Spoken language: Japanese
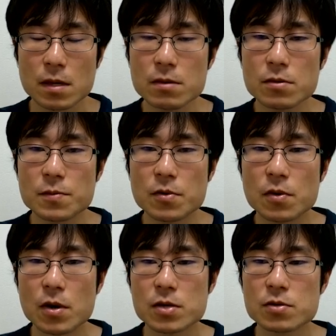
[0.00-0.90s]
ていうの
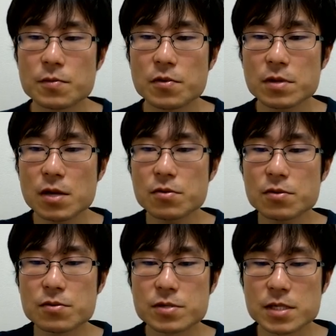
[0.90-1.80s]
もその問題を解
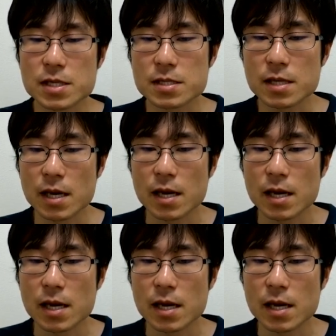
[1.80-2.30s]
くうちにですね